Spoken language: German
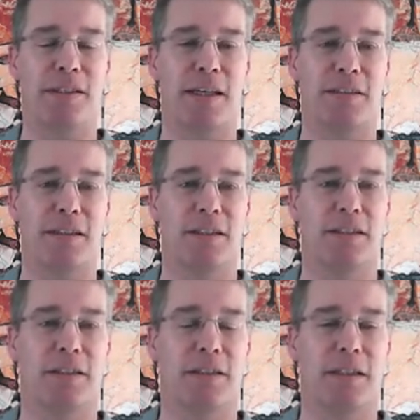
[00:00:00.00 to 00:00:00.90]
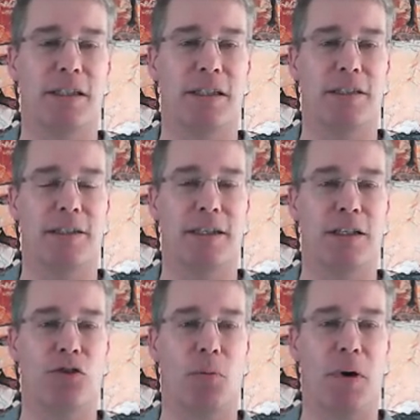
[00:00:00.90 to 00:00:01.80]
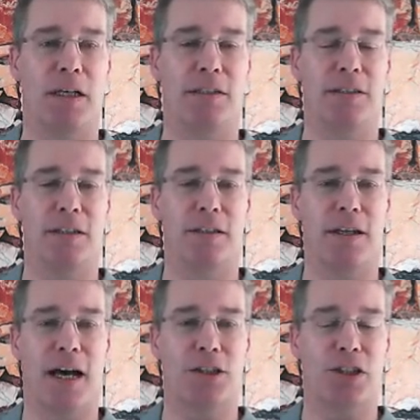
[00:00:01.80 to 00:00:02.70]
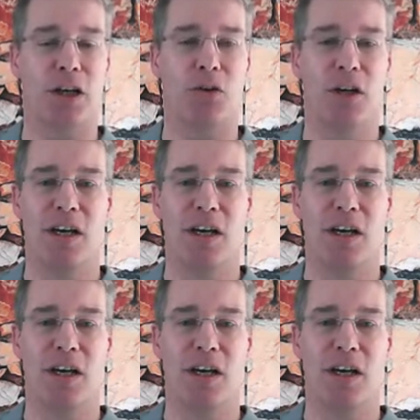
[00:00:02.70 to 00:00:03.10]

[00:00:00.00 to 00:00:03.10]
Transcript: Das ist die denormalisierte Darstellung.